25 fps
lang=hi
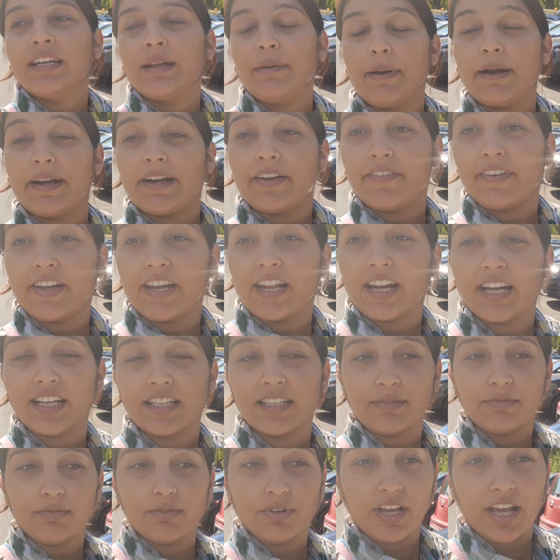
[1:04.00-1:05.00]
टमाटर वगैरह
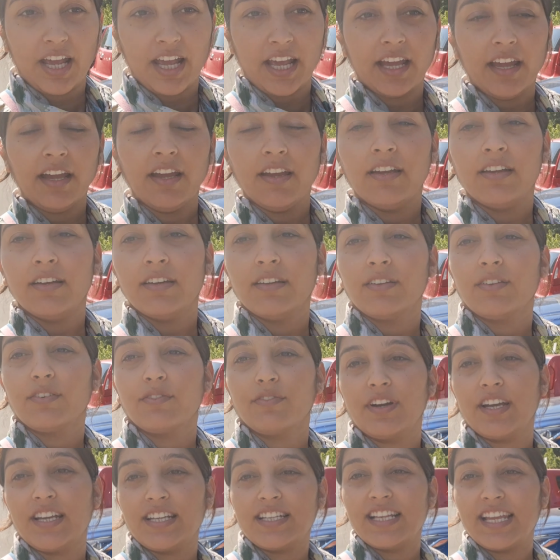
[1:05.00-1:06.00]
ख़त्म हो गया है तो
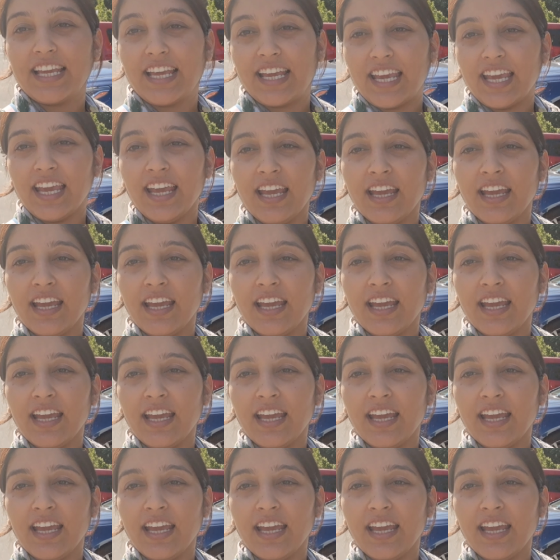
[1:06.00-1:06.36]
वहीं लेके